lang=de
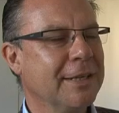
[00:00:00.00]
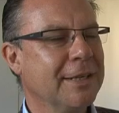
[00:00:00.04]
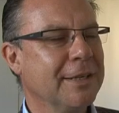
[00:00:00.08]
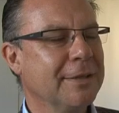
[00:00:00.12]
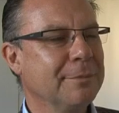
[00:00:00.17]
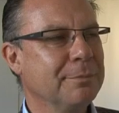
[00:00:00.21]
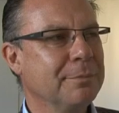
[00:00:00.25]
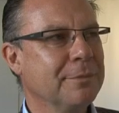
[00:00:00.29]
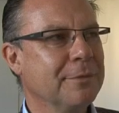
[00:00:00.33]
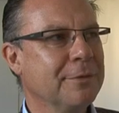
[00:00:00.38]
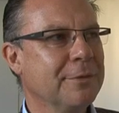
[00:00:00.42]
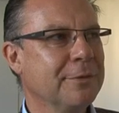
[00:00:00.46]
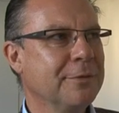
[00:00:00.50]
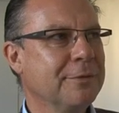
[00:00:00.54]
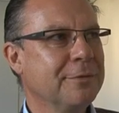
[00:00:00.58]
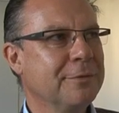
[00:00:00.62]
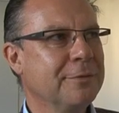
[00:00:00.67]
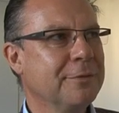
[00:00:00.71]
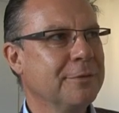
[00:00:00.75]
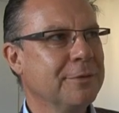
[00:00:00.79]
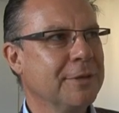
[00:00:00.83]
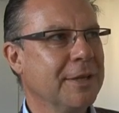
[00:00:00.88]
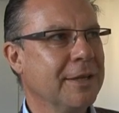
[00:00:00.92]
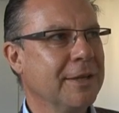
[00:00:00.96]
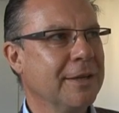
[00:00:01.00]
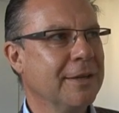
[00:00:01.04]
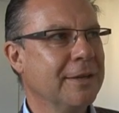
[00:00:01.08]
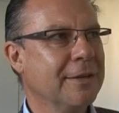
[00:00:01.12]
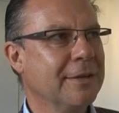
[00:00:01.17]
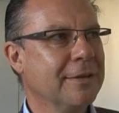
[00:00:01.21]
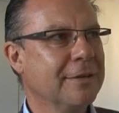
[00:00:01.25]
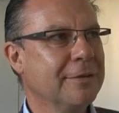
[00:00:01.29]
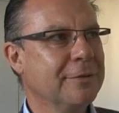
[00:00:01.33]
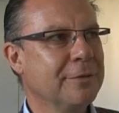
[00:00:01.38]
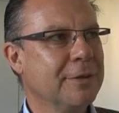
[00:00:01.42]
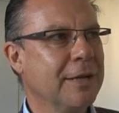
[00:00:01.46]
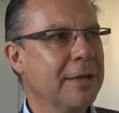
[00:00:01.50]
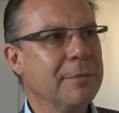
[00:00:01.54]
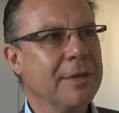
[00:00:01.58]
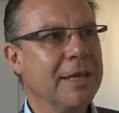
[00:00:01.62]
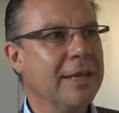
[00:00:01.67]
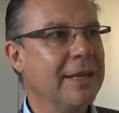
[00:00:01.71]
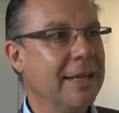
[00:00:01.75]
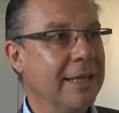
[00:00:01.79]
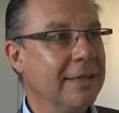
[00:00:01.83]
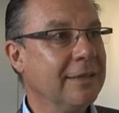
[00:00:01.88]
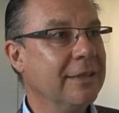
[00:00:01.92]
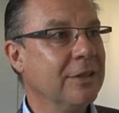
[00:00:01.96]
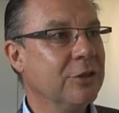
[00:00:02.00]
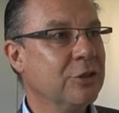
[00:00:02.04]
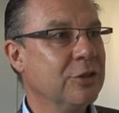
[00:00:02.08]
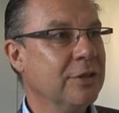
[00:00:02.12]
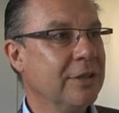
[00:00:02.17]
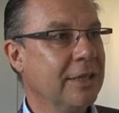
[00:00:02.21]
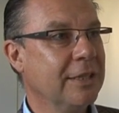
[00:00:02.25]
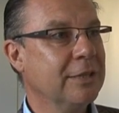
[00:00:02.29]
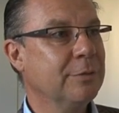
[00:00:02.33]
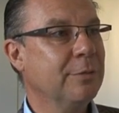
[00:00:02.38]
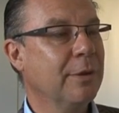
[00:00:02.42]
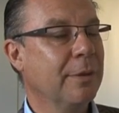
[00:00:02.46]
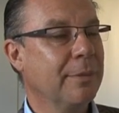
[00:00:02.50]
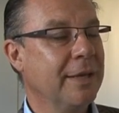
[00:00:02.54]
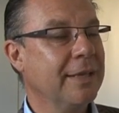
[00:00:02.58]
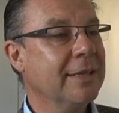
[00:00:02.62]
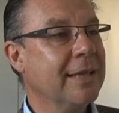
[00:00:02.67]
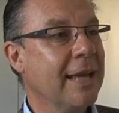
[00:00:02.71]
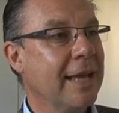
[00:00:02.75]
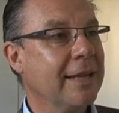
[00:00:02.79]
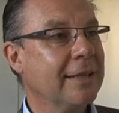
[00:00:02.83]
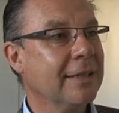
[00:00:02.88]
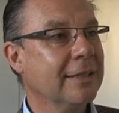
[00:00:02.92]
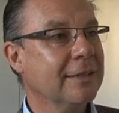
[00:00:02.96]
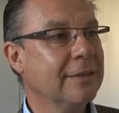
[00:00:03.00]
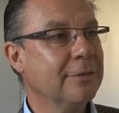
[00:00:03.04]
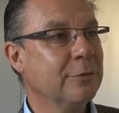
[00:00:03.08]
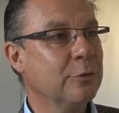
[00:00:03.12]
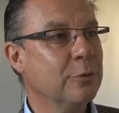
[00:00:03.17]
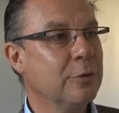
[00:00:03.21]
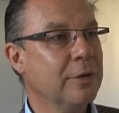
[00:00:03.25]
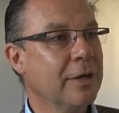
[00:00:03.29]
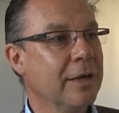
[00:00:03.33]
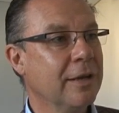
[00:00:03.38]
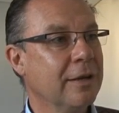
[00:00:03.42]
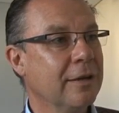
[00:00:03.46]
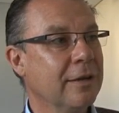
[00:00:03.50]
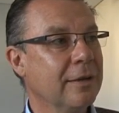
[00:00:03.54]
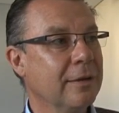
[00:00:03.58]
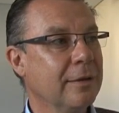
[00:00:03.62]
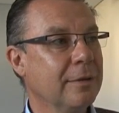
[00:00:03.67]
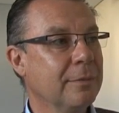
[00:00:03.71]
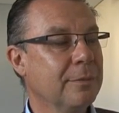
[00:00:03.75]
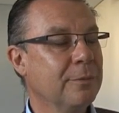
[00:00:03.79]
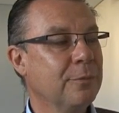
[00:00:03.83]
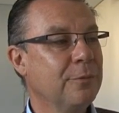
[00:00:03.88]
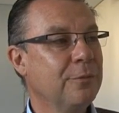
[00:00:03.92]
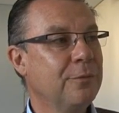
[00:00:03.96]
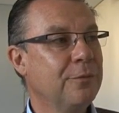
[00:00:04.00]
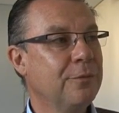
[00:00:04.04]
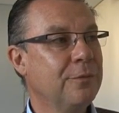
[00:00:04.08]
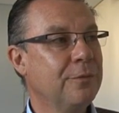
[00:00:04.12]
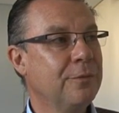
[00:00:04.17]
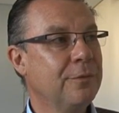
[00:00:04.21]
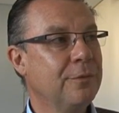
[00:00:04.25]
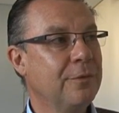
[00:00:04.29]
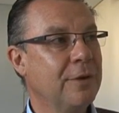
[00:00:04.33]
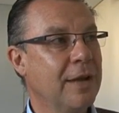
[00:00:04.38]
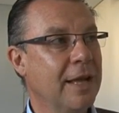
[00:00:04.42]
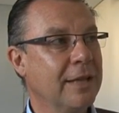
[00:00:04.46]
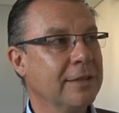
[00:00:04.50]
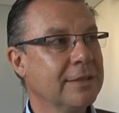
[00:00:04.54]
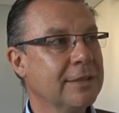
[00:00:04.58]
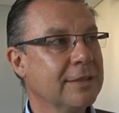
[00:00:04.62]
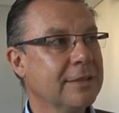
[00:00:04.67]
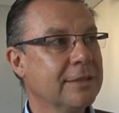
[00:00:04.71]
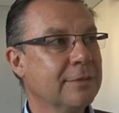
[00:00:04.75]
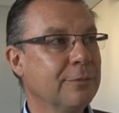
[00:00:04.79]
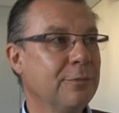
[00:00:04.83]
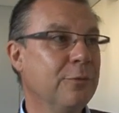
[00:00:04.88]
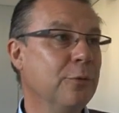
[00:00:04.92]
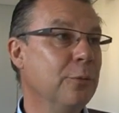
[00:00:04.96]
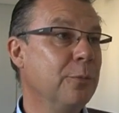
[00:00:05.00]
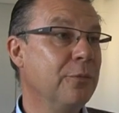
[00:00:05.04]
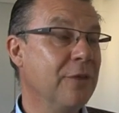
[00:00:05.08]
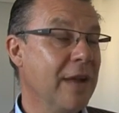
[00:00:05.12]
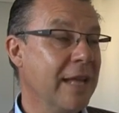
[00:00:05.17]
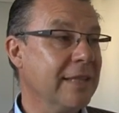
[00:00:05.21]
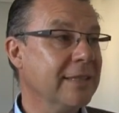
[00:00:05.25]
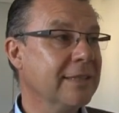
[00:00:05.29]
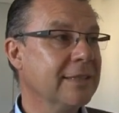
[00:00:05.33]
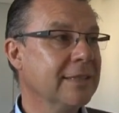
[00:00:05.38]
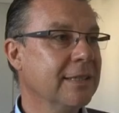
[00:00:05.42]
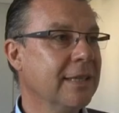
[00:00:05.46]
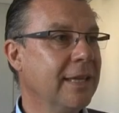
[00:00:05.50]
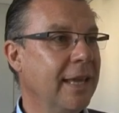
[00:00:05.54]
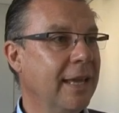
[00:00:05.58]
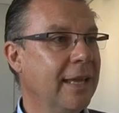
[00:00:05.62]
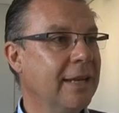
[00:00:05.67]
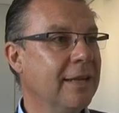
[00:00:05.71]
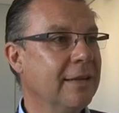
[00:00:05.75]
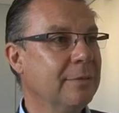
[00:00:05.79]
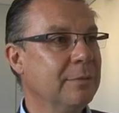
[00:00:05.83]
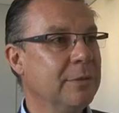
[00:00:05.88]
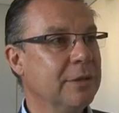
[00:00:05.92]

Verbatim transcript: einem, von, einer, von einem genetischen Experiment handelt, wo, eine Pflanz, wo Pflanzengene